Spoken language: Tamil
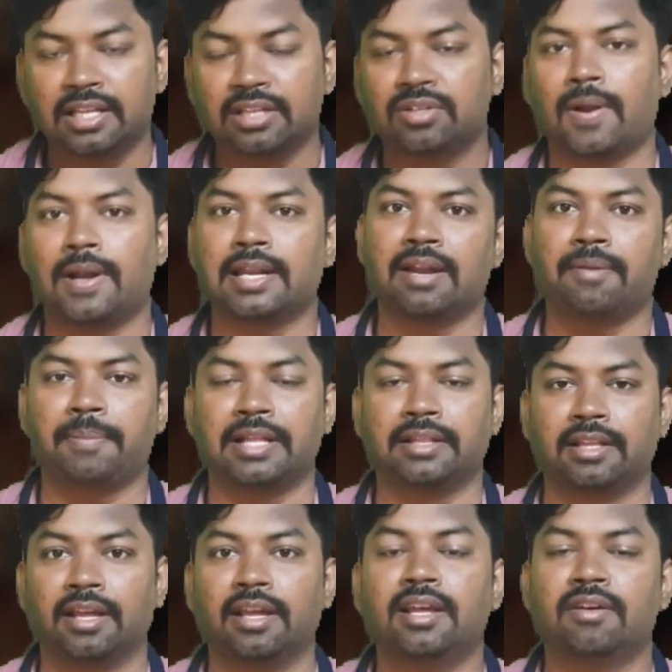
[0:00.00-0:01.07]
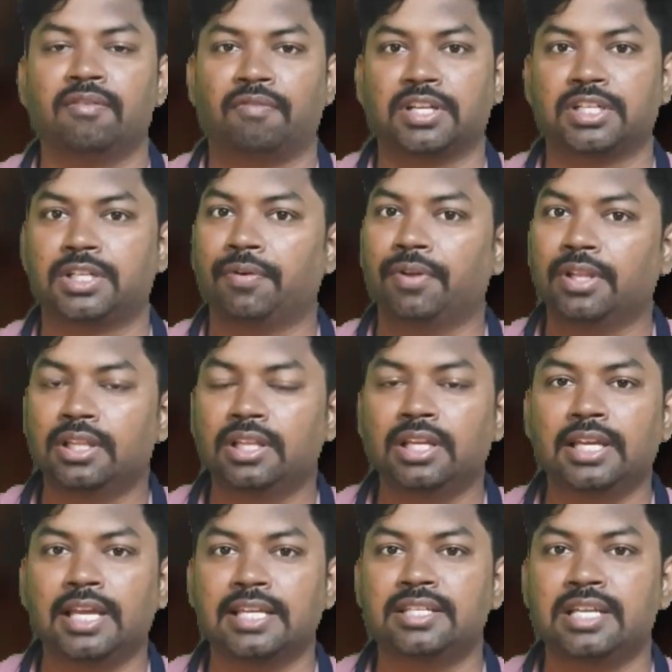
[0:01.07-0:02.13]
இந்த ஷார்ட்டை நான் பார்த்தேன் ஃபஸ்ட்டு வந்து
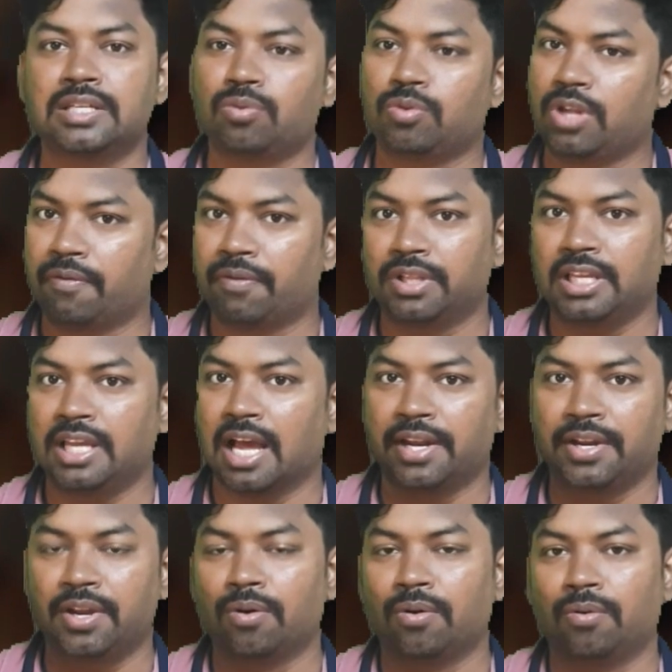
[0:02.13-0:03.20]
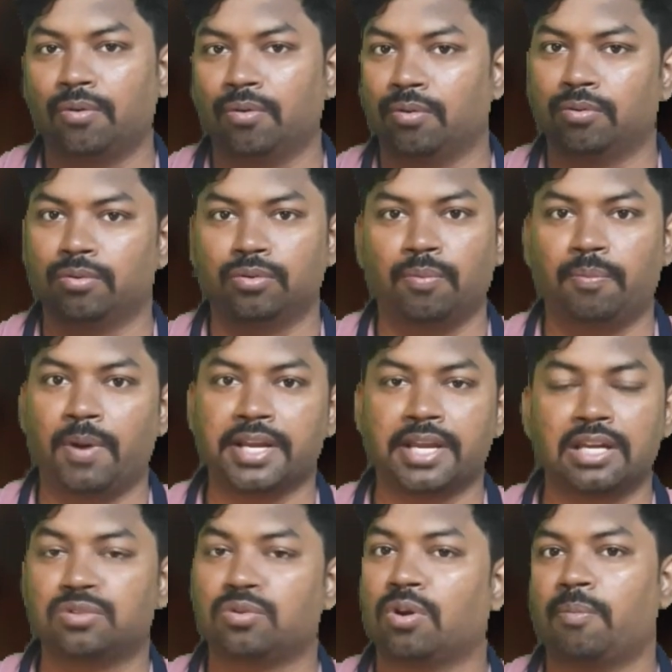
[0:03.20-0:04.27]
எஸ்ஜே சூர்யா வந்து யாரையோ
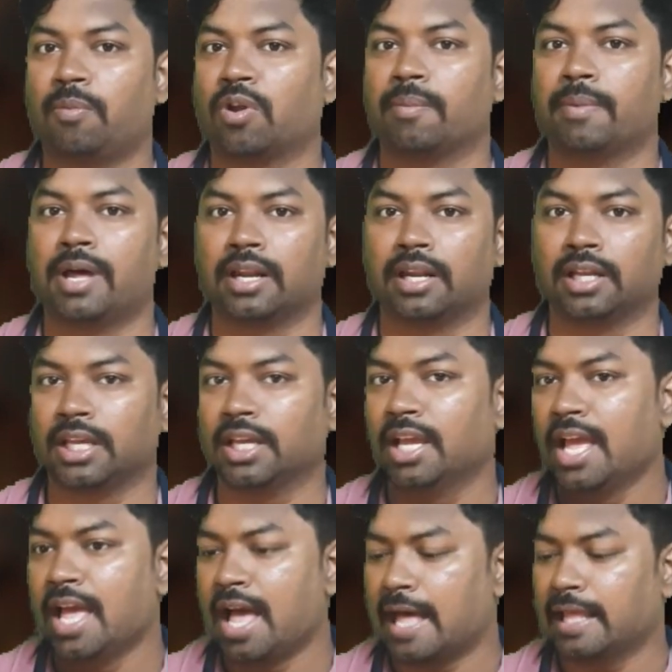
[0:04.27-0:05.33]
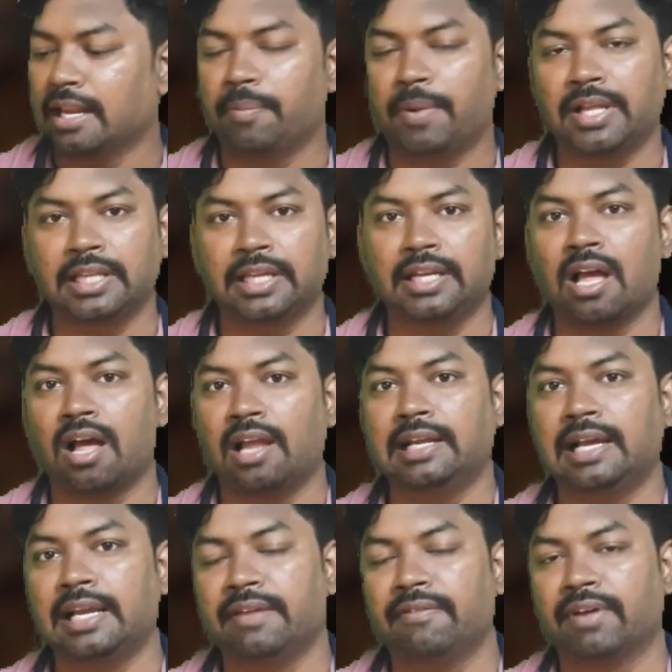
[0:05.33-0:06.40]
துப்பாக்கியெல்லாம் சுட போகிற மாதிரி இருக்குது அதில் பார்த்தீங்கன்னா
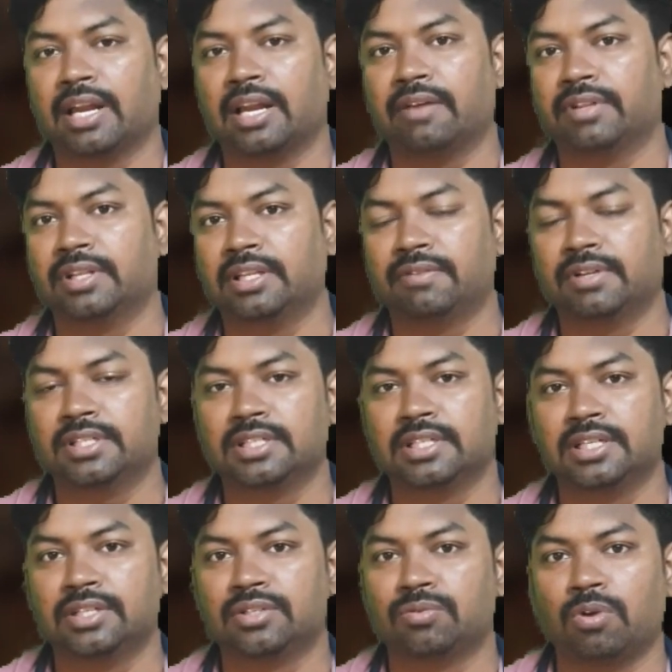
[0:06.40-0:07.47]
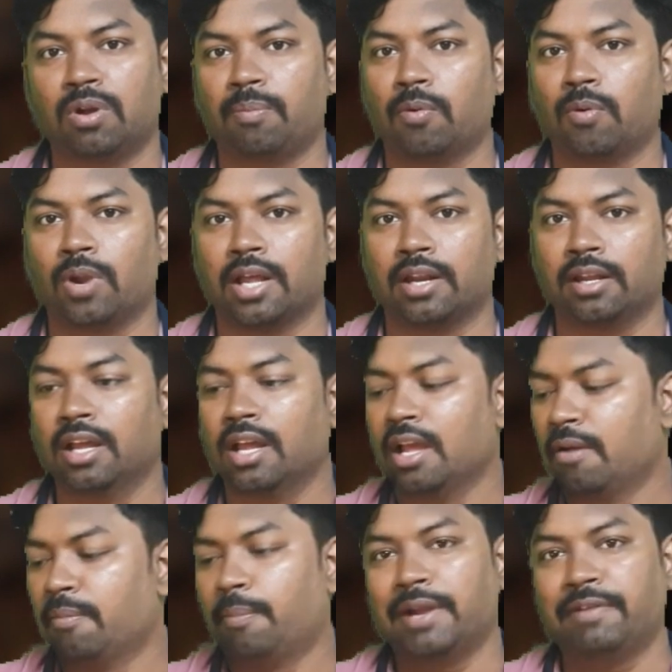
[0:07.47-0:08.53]
ஆள்காட்டி விரலை வந்து வச்சு சுட போகிறாரு
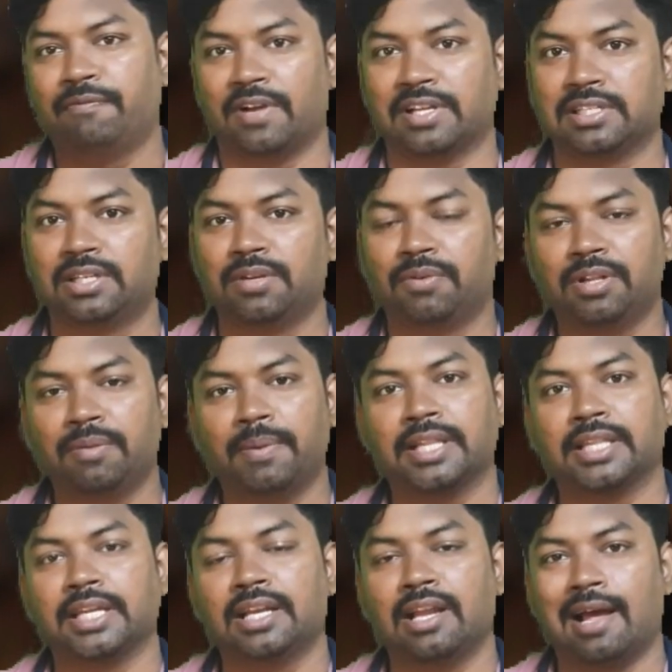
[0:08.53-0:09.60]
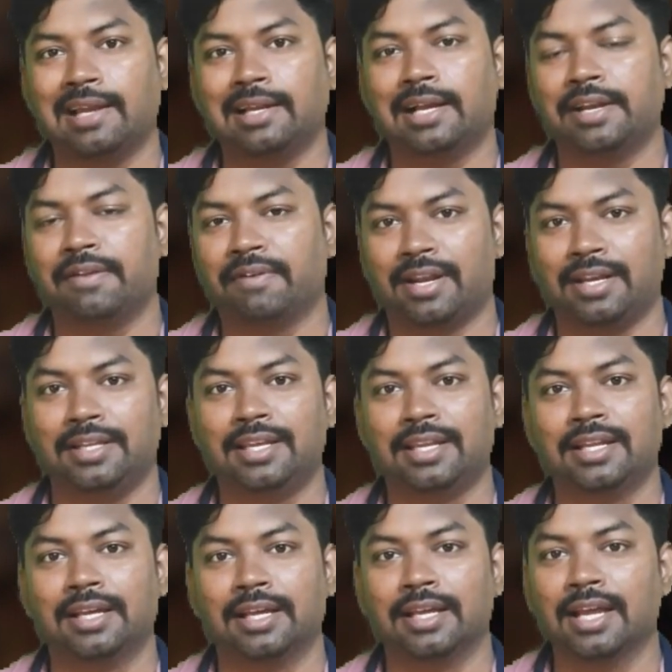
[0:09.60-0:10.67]
பட் ஃபஸ்ட்டு வந்து பார்த்தீங்கன்னா ஆள்காட்டி விரல்
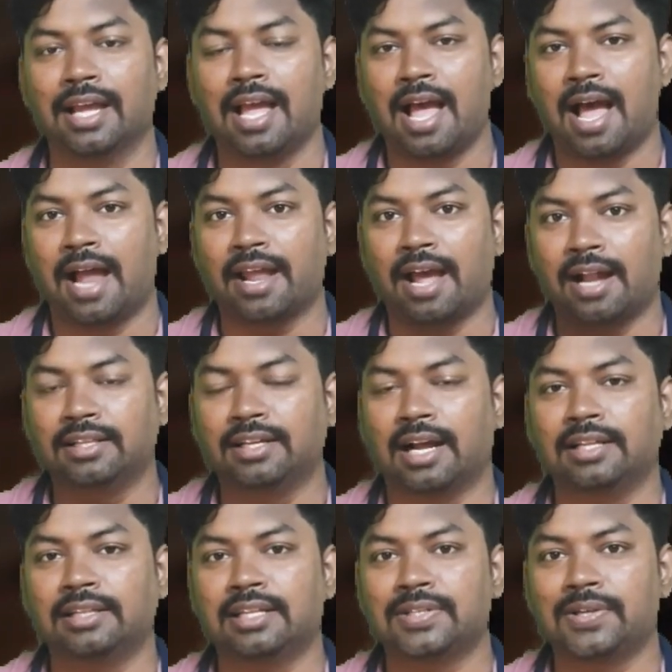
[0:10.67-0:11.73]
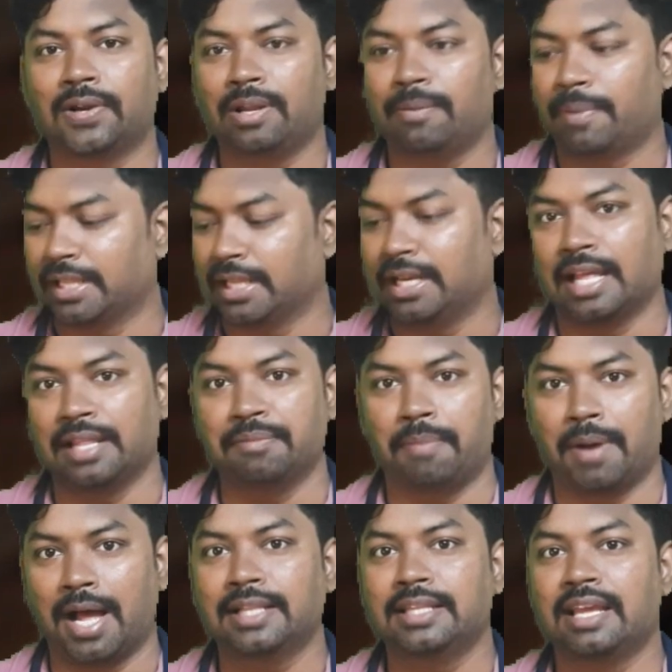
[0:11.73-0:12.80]
இருக்குது ஆனால் அதுக்கு அடுத்த ஷார்ட்டே பார்த்தீங்கன்னா அது
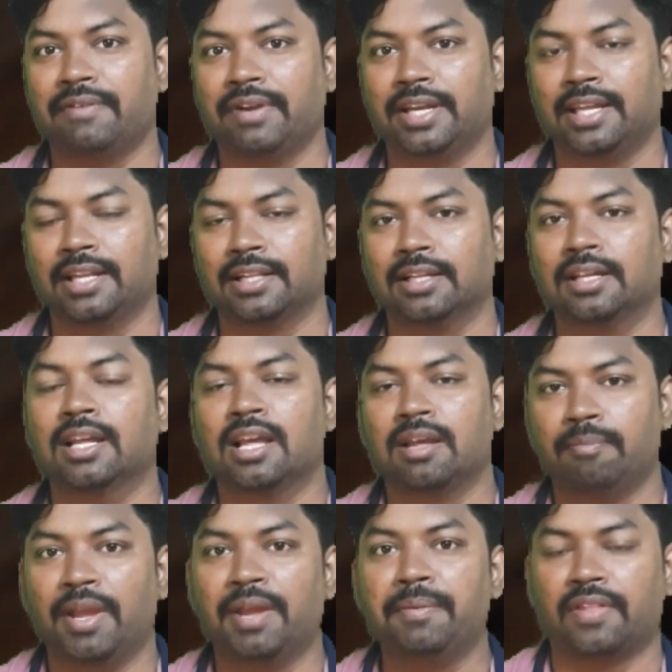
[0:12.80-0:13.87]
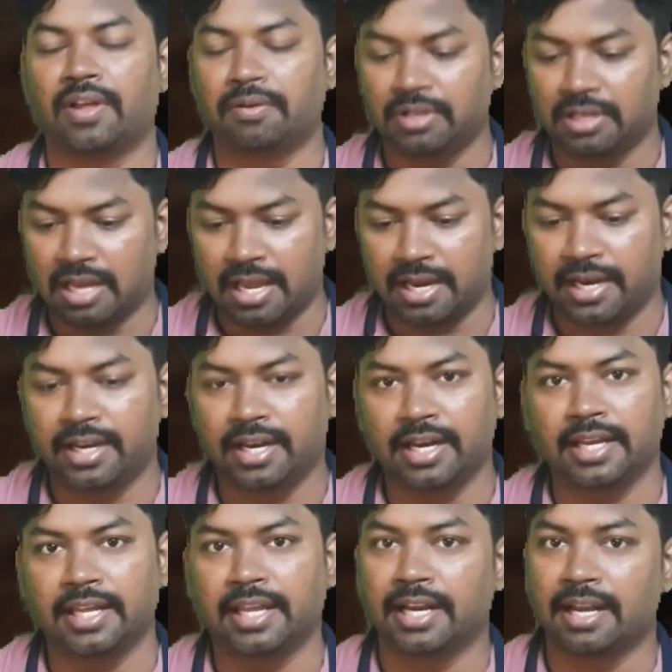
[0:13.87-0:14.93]
பாதியாக வெட்டிடுது மேபி அதாவது நான் என்ன
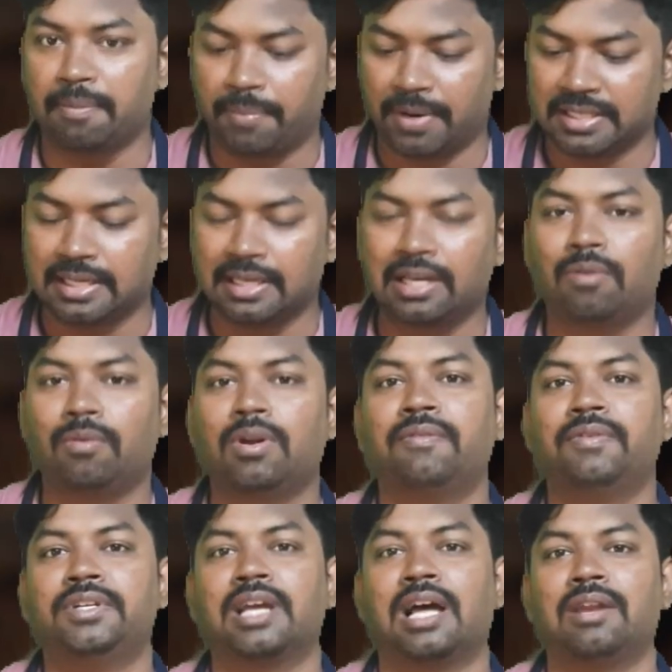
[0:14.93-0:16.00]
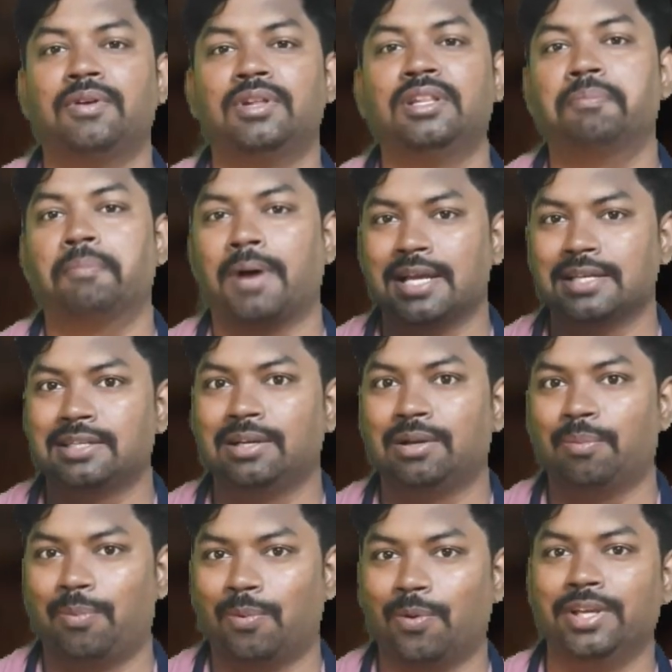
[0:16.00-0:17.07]
நினைக்கிறேன்னா ப்ரெசென்ட்டில் உள்ள விஷால் வந்து
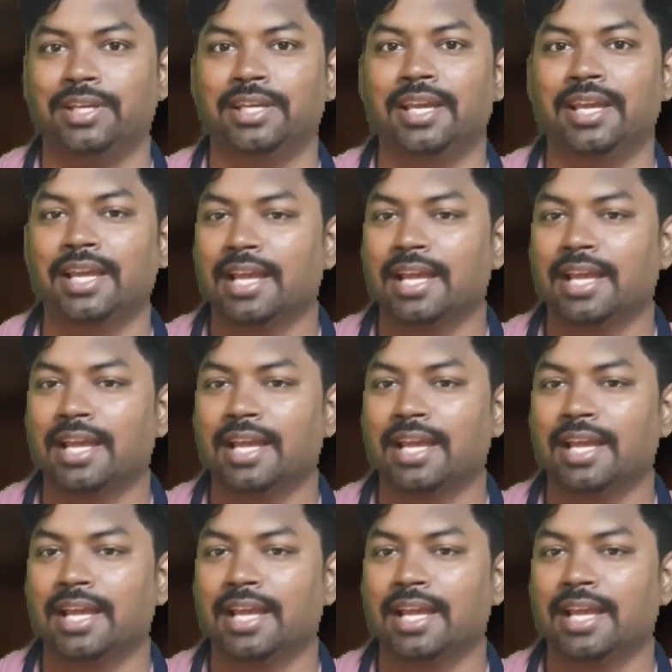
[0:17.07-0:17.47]
பாஸ்ட்டுக்கு போய்